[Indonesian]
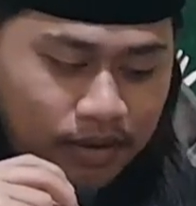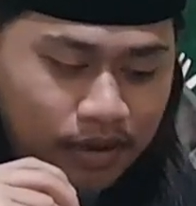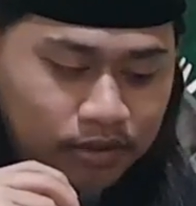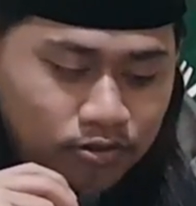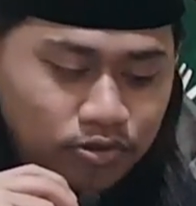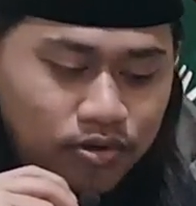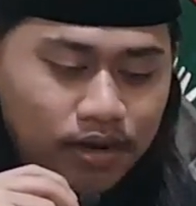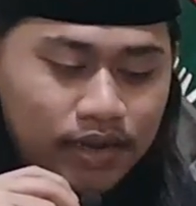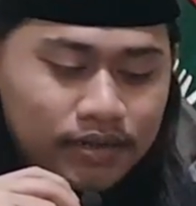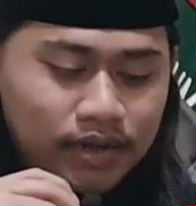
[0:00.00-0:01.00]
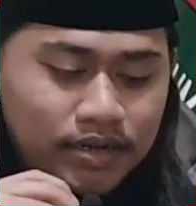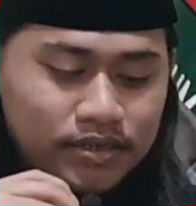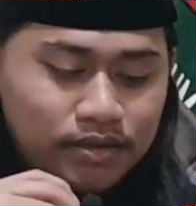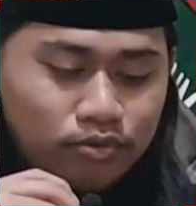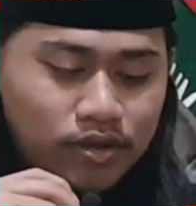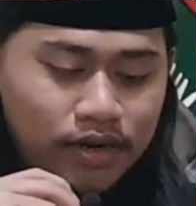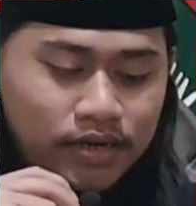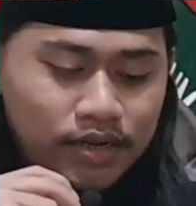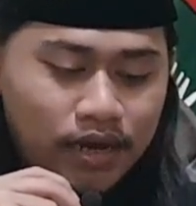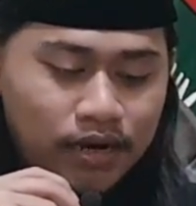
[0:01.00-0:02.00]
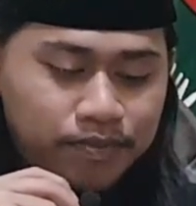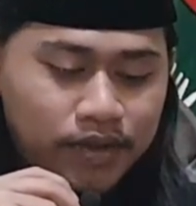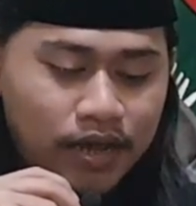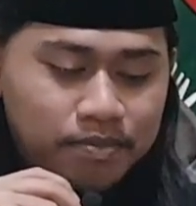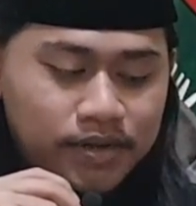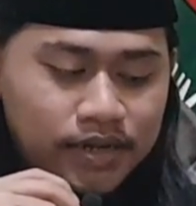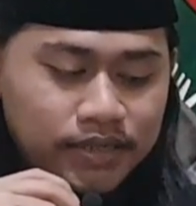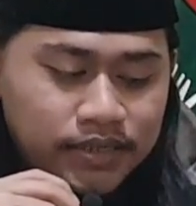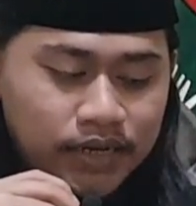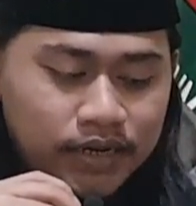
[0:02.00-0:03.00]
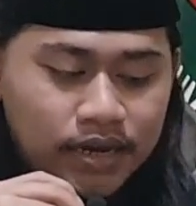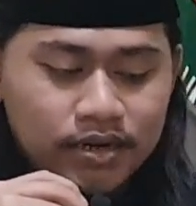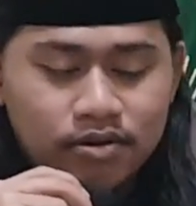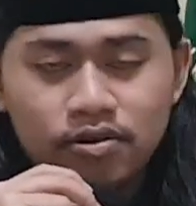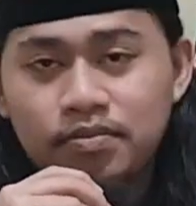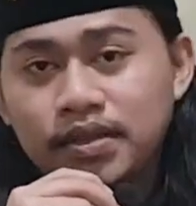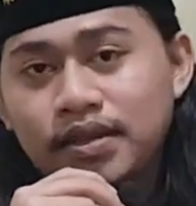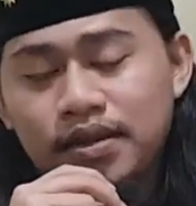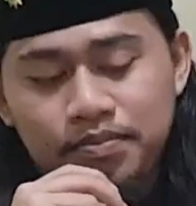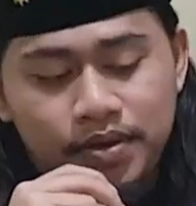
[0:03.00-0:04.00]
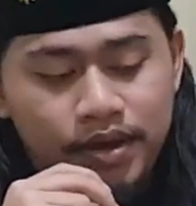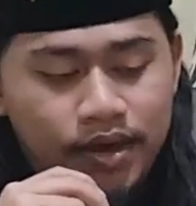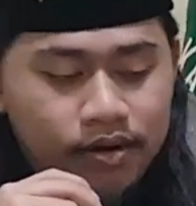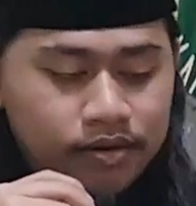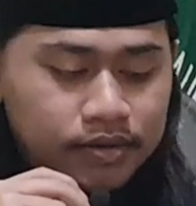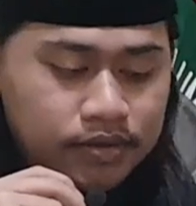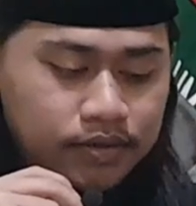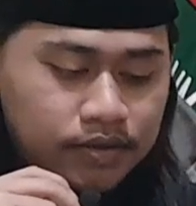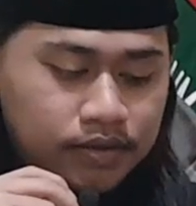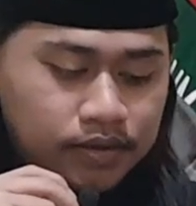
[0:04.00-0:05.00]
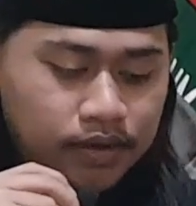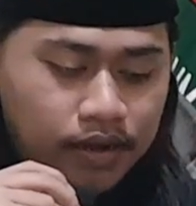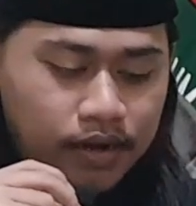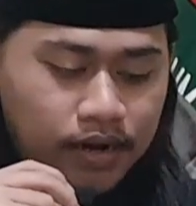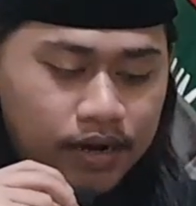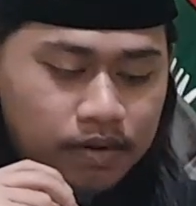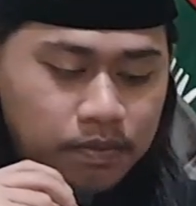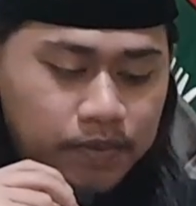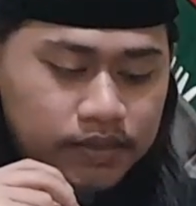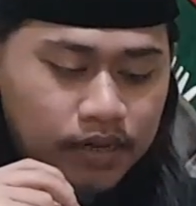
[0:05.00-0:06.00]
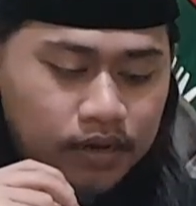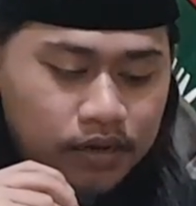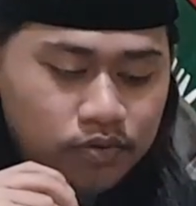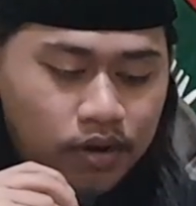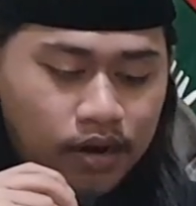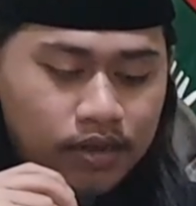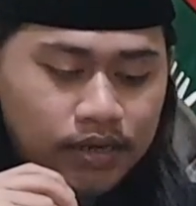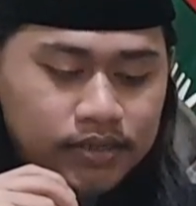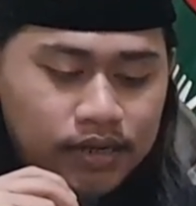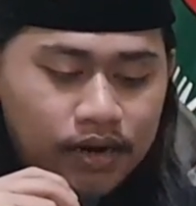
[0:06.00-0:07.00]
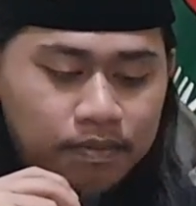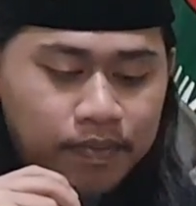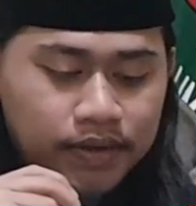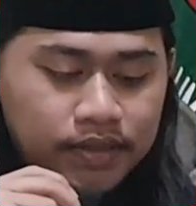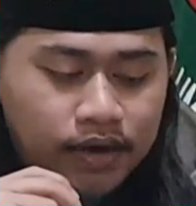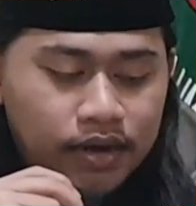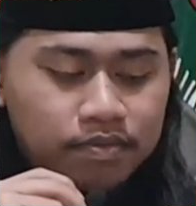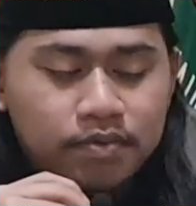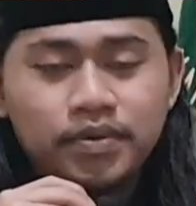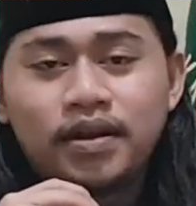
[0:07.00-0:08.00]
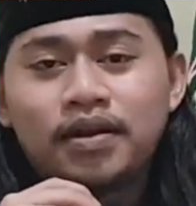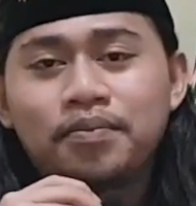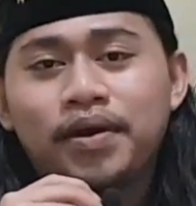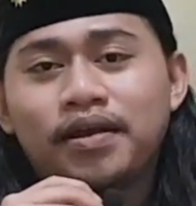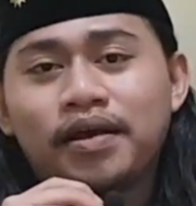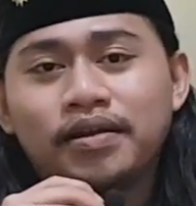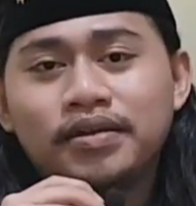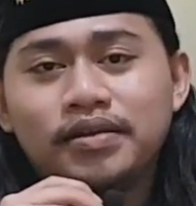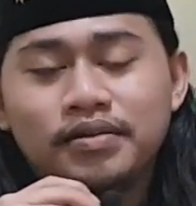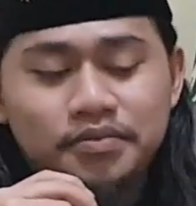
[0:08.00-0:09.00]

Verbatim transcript: atau juga lantaran Sri Mulyani dianggap telah melecehkan kehormatan MPR dikarenakan membatalkan dua kali acara rapat dengan pimpinan MPR RI.